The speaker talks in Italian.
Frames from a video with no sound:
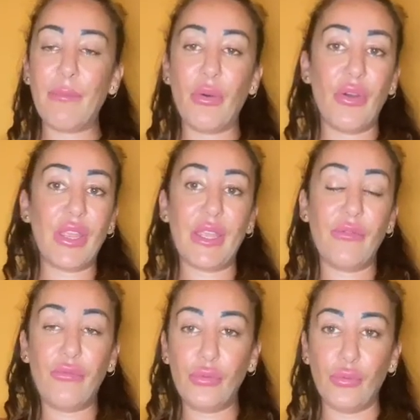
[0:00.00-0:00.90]
poi in
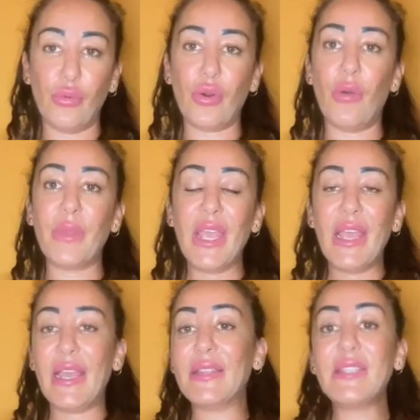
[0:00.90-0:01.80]
futuro eh,